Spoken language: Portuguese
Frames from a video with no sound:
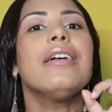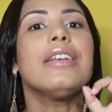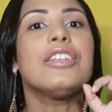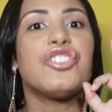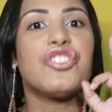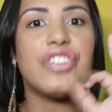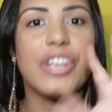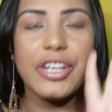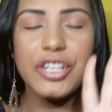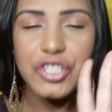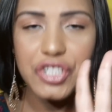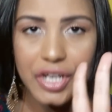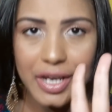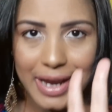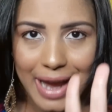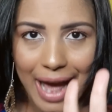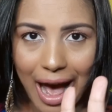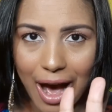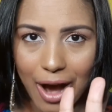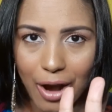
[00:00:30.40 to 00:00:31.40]
Gente,
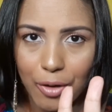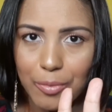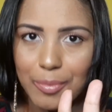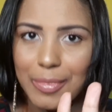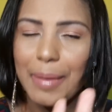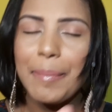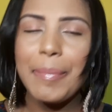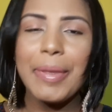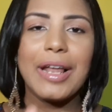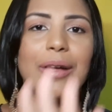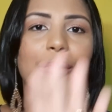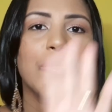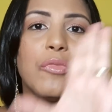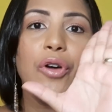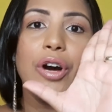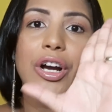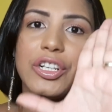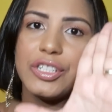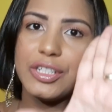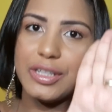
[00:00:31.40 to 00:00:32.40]
calma, pelo
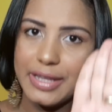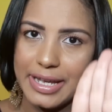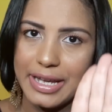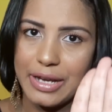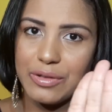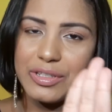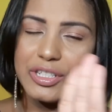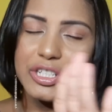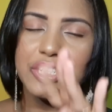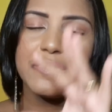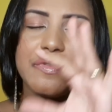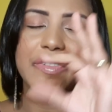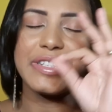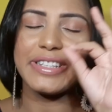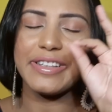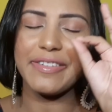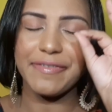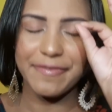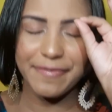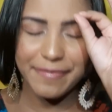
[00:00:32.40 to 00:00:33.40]
amor de Deus, antes de
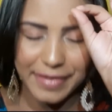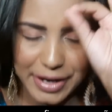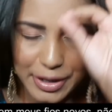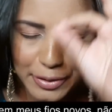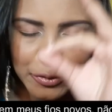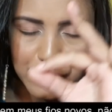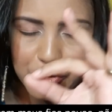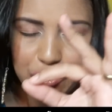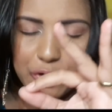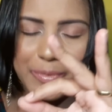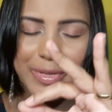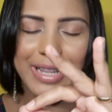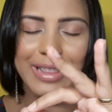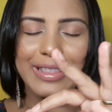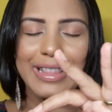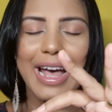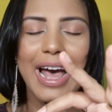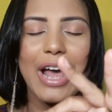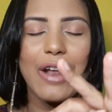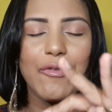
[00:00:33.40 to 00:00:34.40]
você vir nos
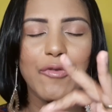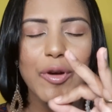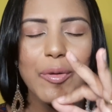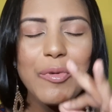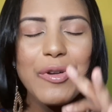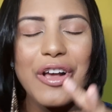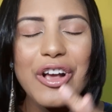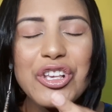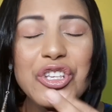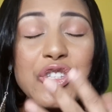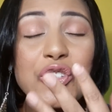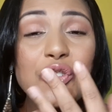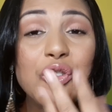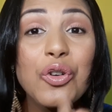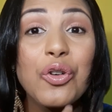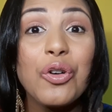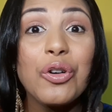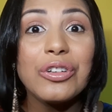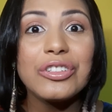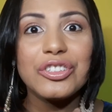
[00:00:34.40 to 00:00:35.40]
comentários, vamos,
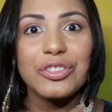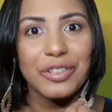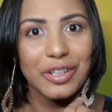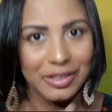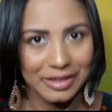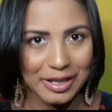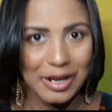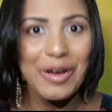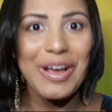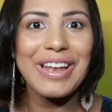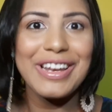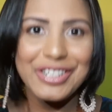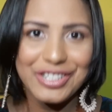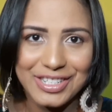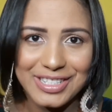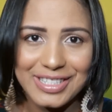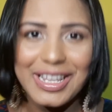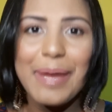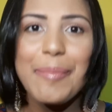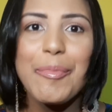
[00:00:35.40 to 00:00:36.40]
escute o que eu tenho ali
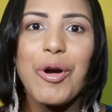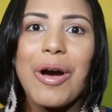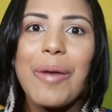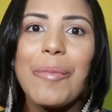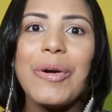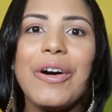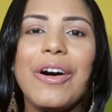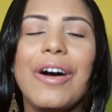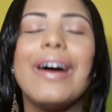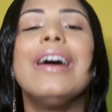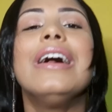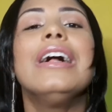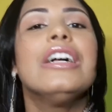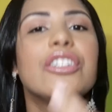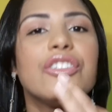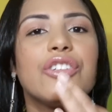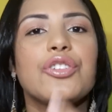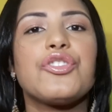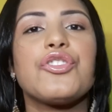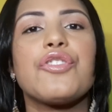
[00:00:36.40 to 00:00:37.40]
dizer, meu amor.
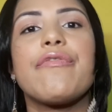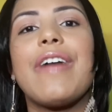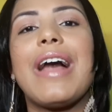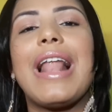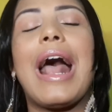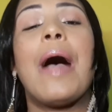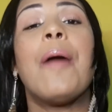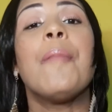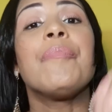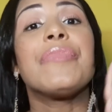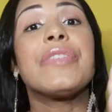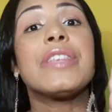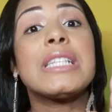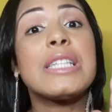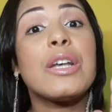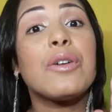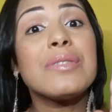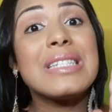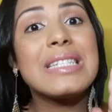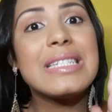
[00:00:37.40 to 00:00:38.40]
Deixa eu te falar.
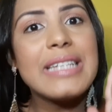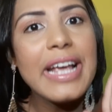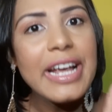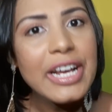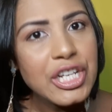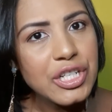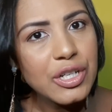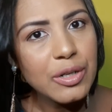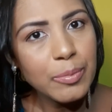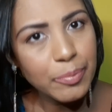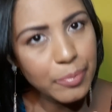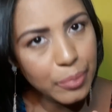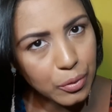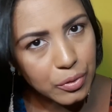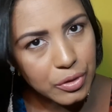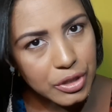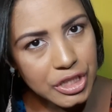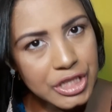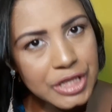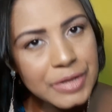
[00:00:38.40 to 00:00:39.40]
São seis
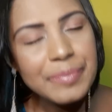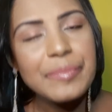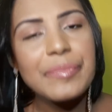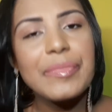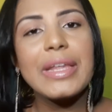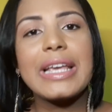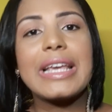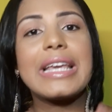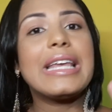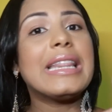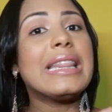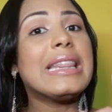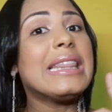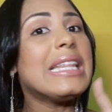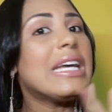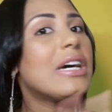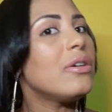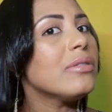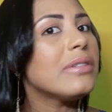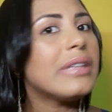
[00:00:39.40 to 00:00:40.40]
shampoos que
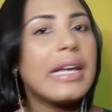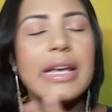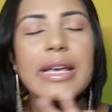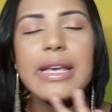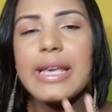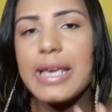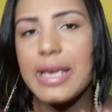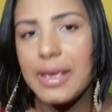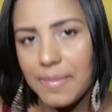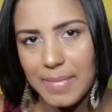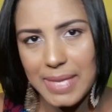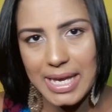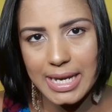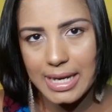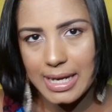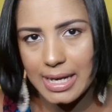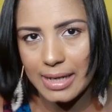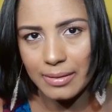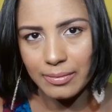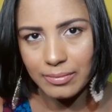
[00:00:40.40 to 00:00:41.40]
não tem
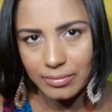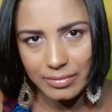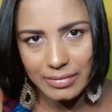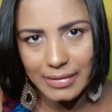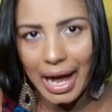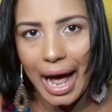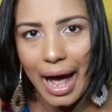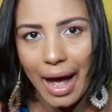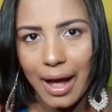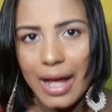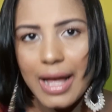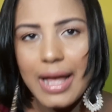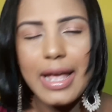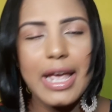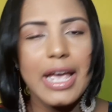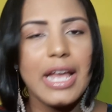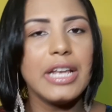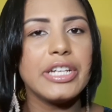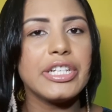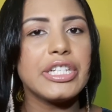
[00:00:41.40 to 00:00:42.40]
química, tá?
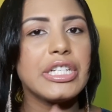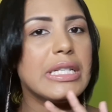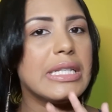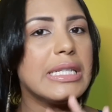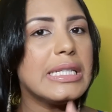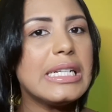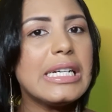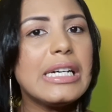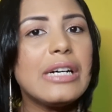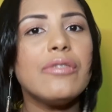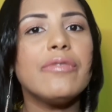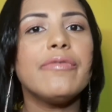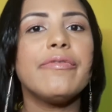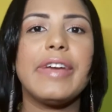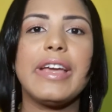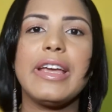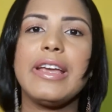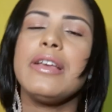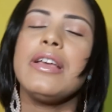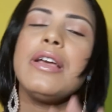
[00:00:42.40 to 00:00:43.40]
Eles não
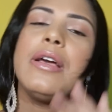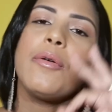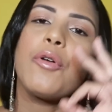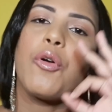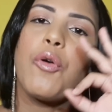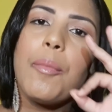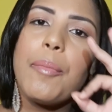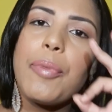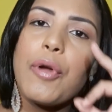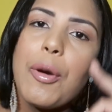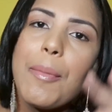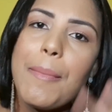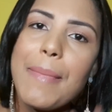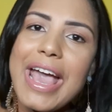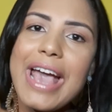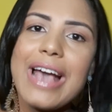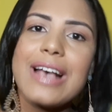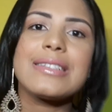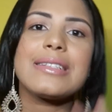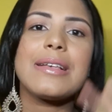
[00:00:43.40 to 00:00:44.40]
vêm com
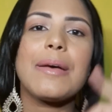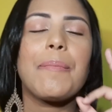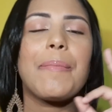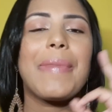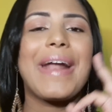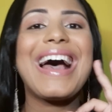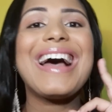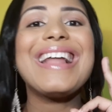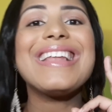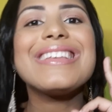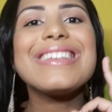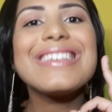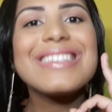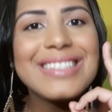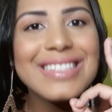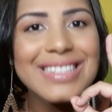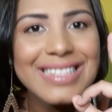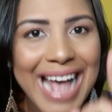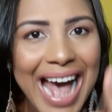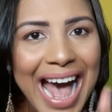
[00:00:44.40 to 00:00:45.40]
promessa para
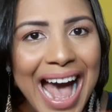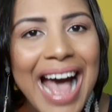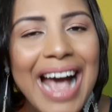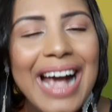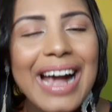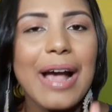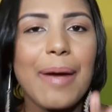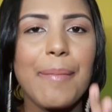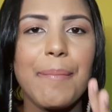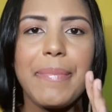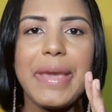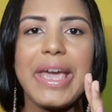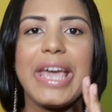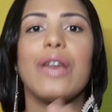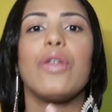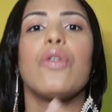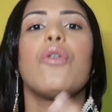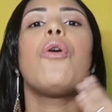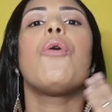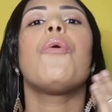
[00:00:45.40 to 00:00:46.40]
alisar
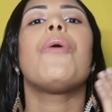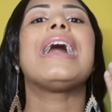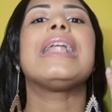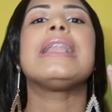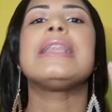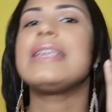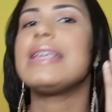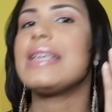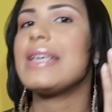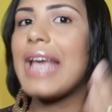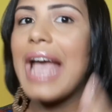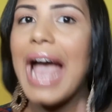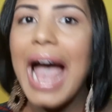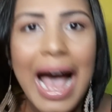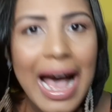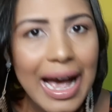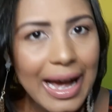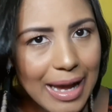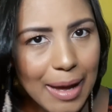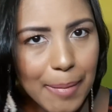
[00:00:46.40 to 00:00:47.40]
cabelo ou
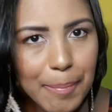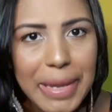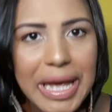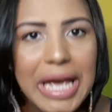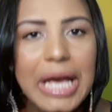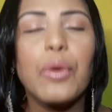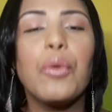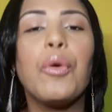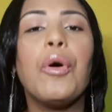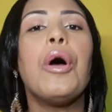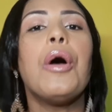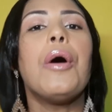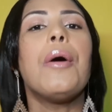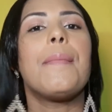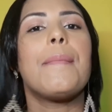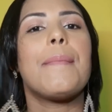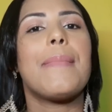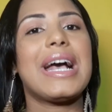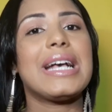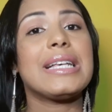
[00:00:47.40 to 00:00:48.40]
alinhar cabelo,
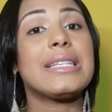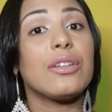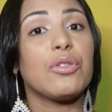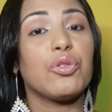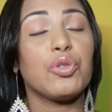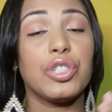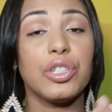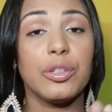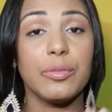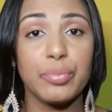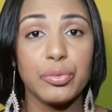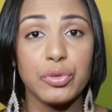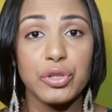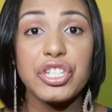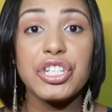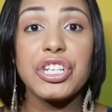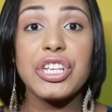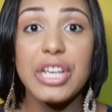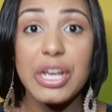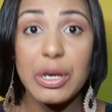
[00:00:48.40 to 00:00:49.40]
mas são os
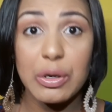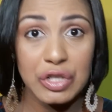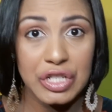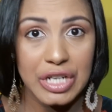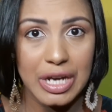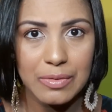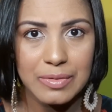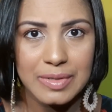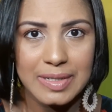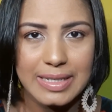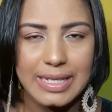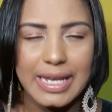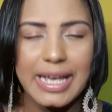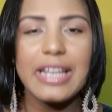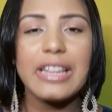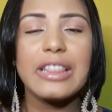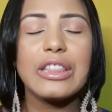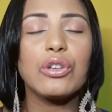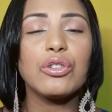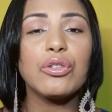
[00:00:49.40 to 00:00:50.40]
shampoos que eu já
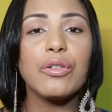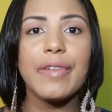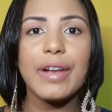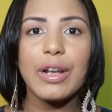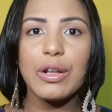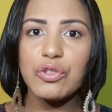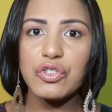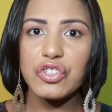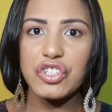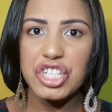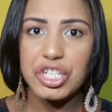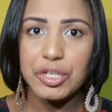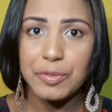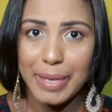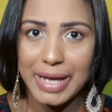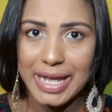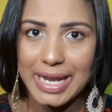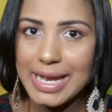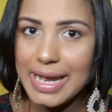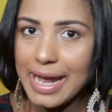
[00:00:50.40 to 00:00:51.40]
usei, então eu tô falando de
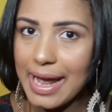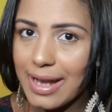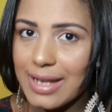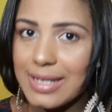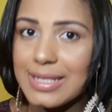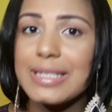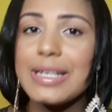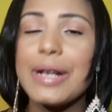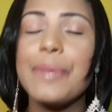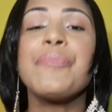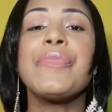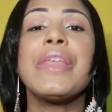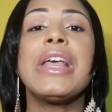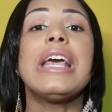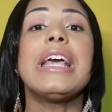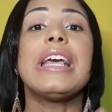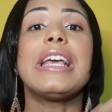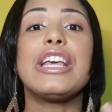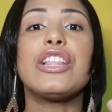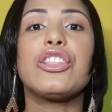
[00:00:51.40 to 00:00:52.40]
experiência
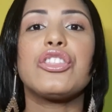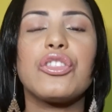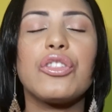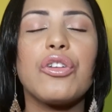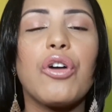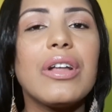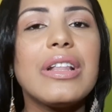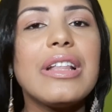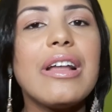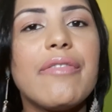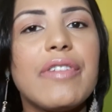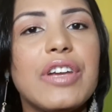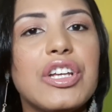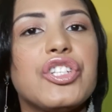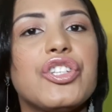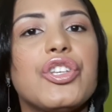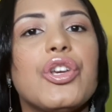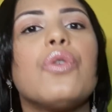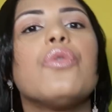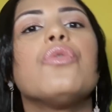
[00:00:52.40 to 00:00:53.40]
e toda
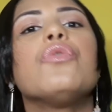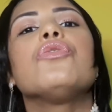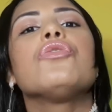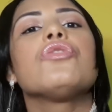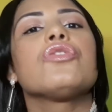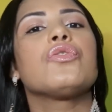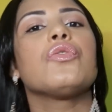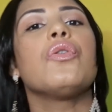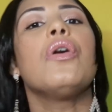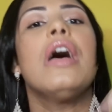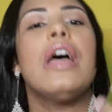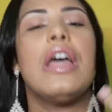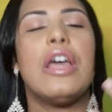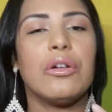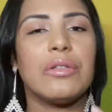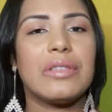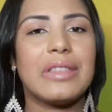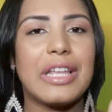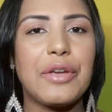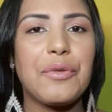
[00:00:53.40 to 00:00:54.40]
vez que eu uso,
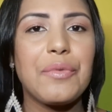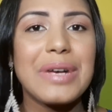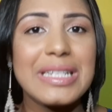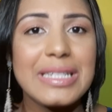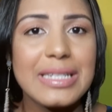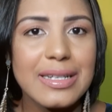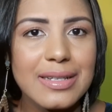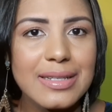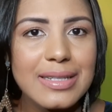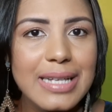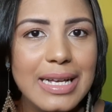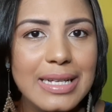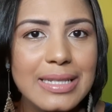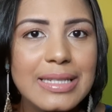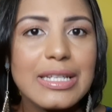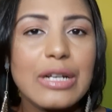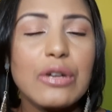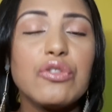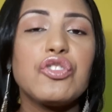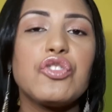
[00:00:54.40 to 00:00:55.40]
eu tenho a
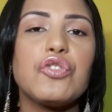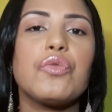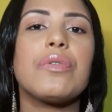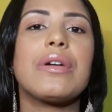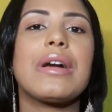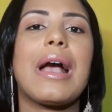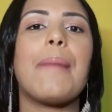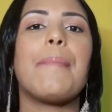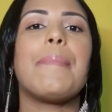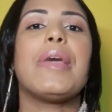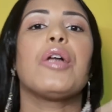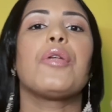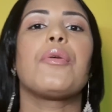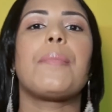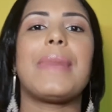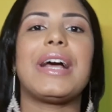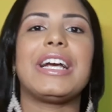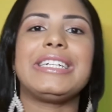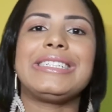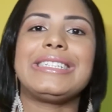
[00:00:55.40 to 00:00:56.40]
sensação de um cabelo
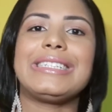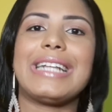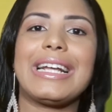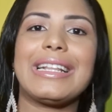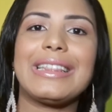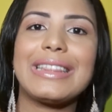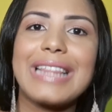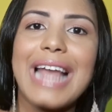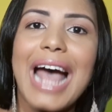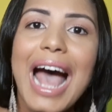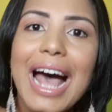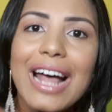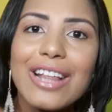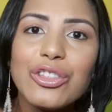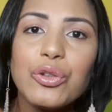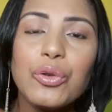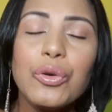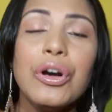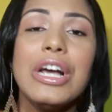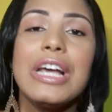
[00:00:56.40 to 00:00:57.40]
mais
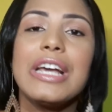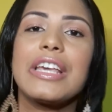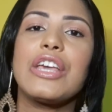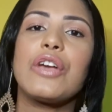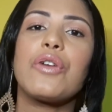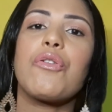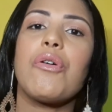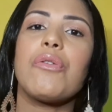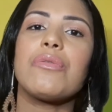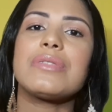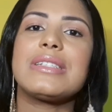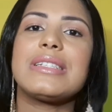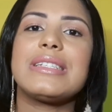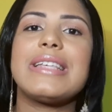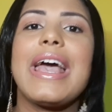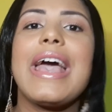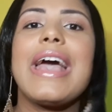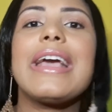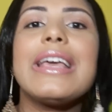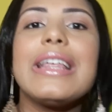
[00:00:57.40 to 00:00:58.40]
tratado, que
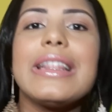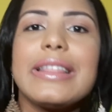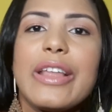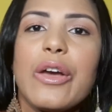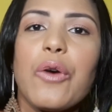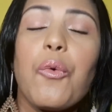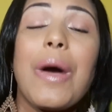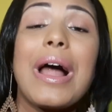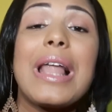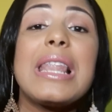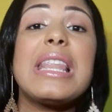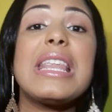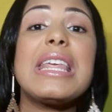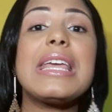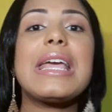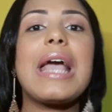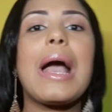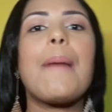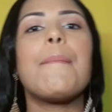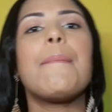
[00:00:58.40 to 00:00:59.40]
consegue ter um
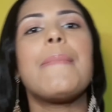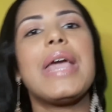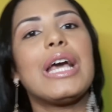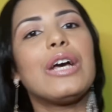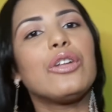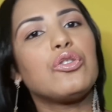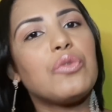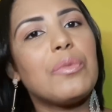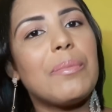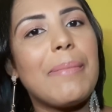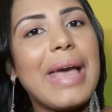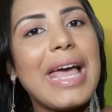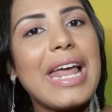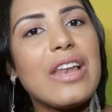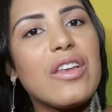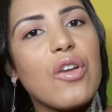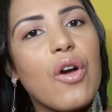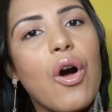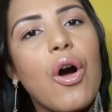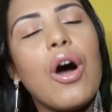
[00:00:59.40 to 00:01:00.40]
alinhamento
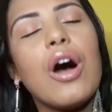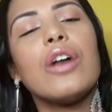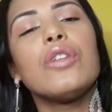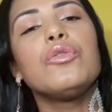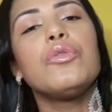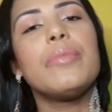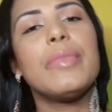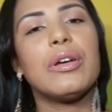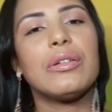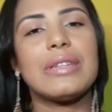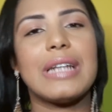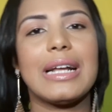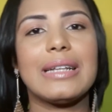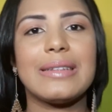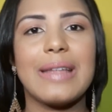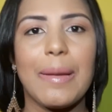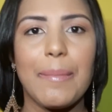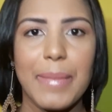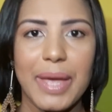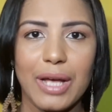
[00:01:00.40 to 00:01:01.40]
melhor no meu
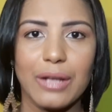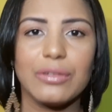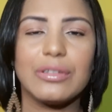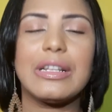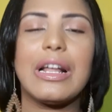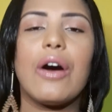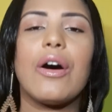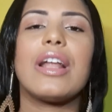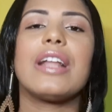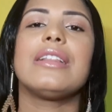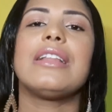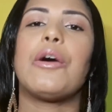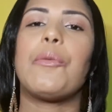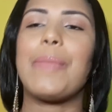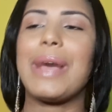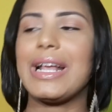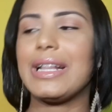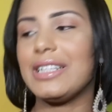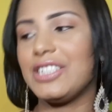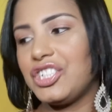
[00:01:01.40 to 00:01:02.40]
tratamento na hora da
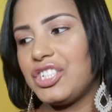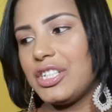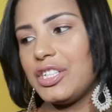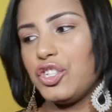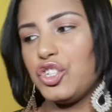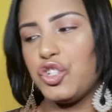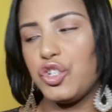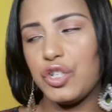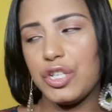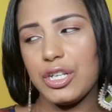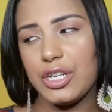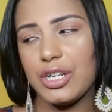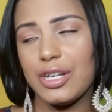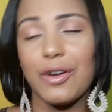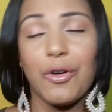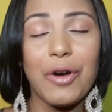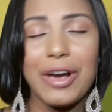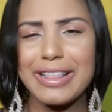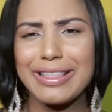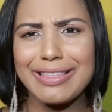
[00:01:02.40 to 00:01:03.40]
uma, de, de
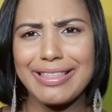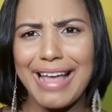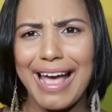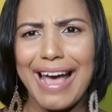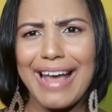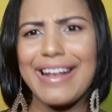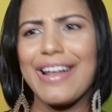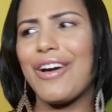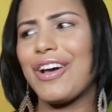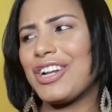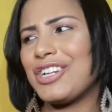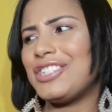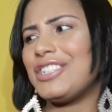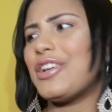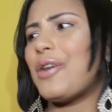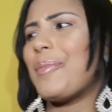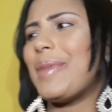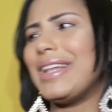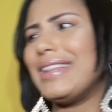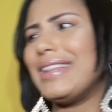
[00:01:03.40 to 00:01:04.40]
oitar, na hora de dar uma